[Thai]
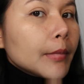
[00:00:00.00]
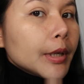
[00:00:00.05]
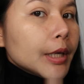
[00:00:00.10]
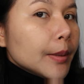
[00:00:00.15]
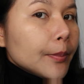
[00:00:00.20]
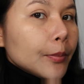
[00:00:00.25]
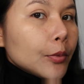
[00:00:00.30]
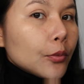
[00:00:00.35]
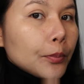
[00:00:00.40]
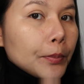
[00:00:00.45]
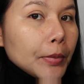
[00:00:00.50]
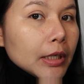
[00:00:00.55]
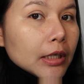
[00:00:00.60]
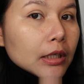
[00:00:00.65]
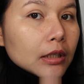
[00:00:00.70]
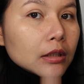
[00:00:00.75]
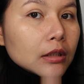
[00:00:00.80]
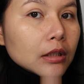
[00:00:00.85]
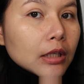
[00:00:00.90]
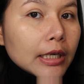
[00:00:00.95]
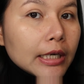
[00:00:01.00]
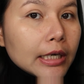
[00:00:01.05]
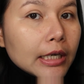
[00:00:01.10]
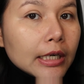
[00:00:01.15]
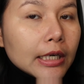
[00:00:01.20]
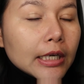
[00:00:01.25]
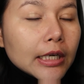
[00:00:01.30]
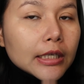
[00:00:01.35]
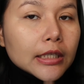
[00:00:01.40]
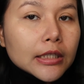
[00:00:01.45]
ไม่ได้ปกปิดขนา
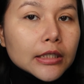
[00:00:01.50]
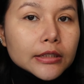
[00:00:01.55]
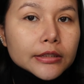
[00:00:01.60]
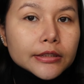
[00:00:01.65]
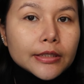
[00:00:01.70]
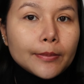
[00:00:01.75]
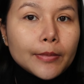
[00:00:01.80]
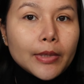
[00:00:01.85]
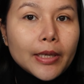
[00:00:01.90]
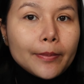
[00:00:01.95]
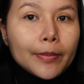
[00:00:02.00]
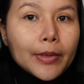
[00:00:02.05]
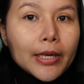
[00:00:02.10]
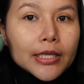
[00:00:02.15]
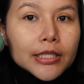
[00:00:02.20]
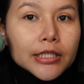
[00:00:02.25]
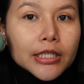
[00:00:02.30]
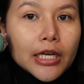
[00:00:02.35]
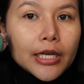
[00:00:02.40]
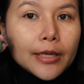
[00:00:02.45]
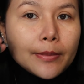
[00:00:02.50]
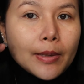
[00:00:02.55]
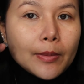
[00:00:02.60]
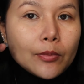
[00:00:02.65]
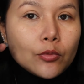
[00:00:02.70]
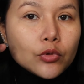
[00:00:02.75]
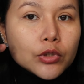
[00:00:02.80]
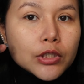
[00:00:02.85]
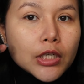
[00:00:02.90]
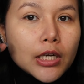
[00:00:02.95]
ดนั้นสำหรับการใช้พับ
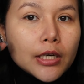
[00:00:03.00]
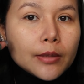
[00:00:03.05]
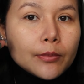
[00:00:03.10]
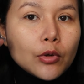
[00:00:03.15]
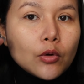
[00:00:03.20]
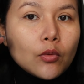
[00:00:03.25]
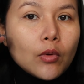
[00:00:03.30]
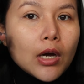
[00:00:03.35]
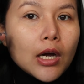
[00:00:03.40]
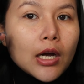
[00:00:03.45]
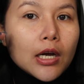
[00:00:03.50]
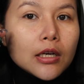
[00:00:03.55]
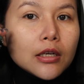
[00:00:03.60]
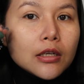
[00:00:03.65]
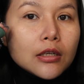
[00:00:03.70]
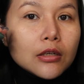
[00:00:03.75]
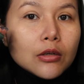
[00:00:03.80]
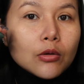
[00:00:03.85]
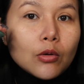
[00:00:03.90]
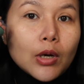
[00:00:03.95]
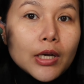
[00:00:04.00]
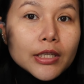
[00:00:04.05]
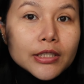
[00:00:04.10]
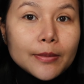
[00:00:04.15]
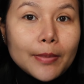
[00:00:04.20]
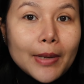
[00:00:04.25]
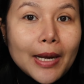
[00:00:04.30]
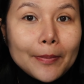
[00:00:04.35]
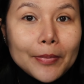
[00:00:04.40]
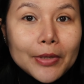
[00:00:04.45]
คูชั่น เพราะว่าก็อาจ
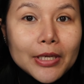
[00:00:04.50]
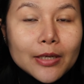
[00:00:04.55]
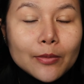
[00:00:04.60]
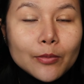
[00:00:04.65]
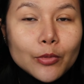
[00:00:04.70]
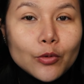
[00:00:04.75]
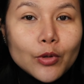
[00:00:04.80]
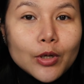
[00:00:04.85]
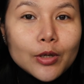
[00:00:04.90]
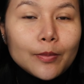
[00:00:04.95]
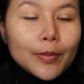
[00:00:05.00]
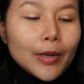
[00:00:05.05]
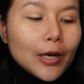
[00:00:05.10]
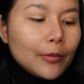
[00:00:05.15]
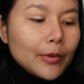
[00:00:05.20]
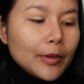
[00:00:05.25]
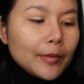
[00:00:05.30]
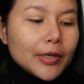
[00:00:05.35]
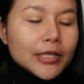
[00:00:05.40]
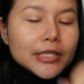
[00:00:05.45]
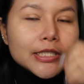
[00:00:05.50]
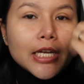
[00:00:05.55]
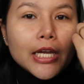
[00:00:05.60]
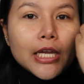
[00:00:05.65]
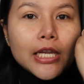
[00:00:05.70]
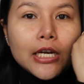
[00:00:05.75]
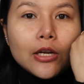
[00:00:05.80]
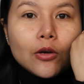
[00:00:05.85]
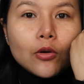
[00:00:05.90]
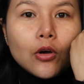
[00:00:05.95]
จะพับกินไปด้วยหรือเปล่า ไม่มั่นใจ
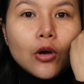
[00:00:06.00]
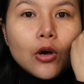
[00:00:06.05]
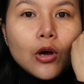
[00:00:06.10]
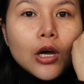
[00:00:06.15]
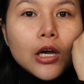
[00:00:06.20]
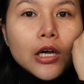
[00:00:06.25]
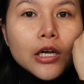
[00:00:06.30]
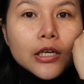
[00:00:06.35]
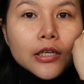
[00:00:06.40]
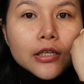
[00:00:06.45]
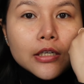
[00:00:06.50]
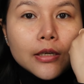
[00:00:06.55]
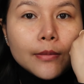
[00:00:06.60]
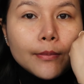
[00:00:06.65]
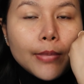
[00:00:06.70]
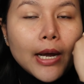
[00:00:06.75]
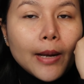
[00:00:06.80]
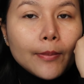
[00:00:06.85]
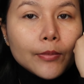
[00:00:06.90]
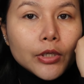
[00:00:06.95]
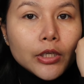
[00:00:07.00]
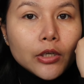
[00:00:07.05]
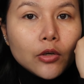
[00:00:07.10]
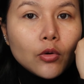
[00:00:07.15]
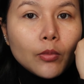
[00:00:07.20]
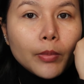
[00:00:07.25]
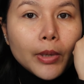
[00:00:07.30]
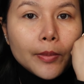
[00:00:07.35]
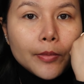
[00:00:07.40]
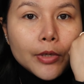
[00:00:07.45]
แล้วก็หนึ่งพัมที่ล
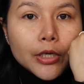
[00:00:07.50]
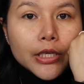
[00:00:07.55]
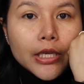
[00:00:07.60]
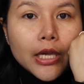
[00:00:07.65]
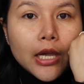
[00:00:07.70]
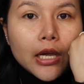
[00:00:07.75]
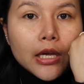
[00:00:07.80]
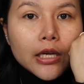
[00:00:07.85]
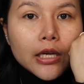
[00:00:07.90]
งไปเมื่อกี้